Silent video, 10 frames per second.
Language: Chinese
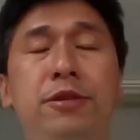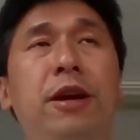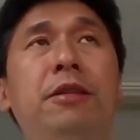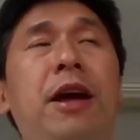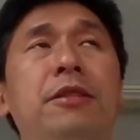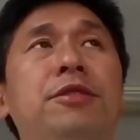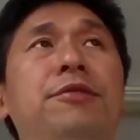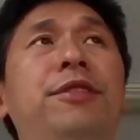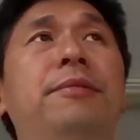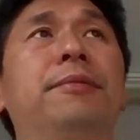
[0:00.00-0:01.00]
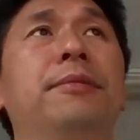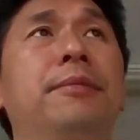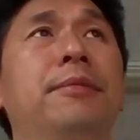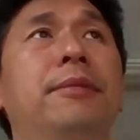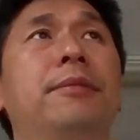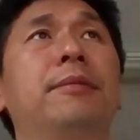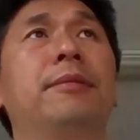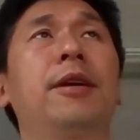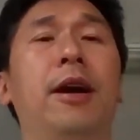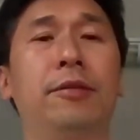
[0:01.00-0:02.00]
不知道他的身份，
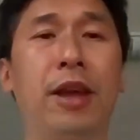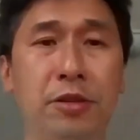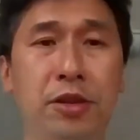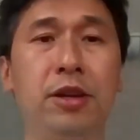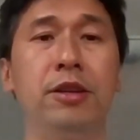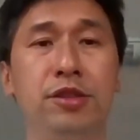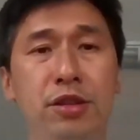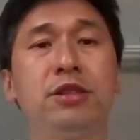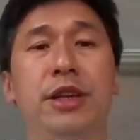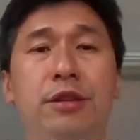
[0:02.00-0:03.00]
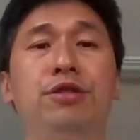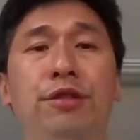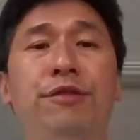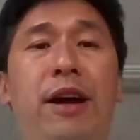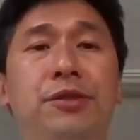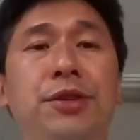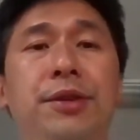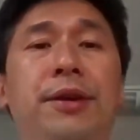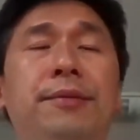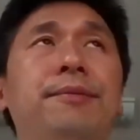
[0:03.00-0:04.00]
啊，但是事情是发生
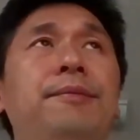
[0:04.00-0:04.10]
的。